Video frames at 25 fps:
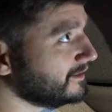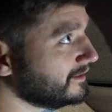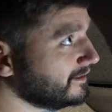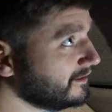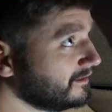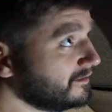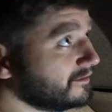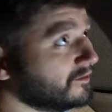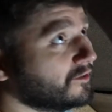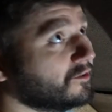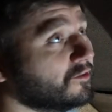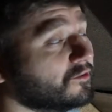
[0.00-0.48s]

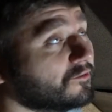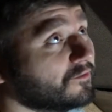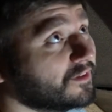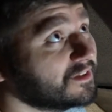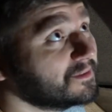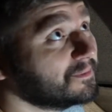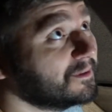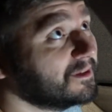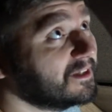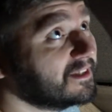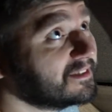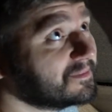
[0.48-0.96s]
ja, und
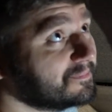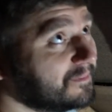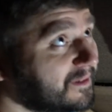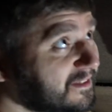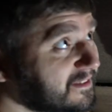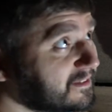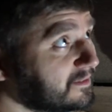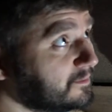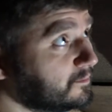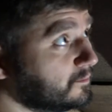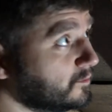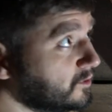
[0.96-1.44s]
was man jetzt
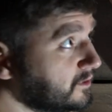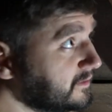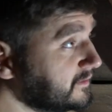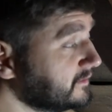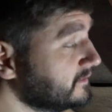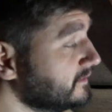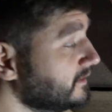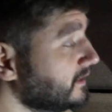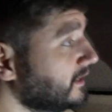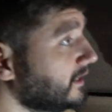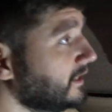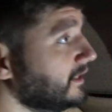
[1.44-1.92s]
messen
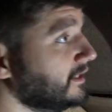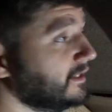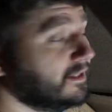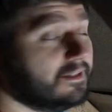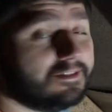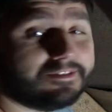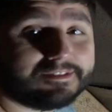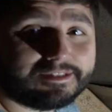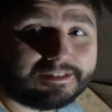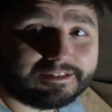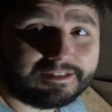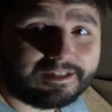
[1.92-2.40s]
muss,
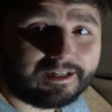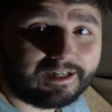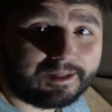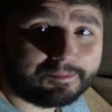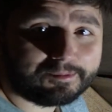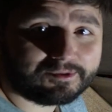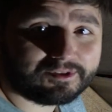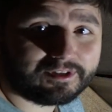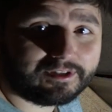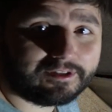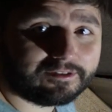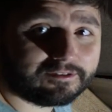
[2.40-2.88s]
ist halt der
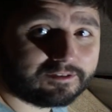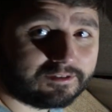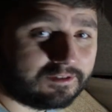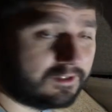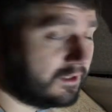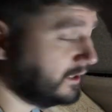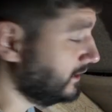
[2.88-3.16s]
Abstand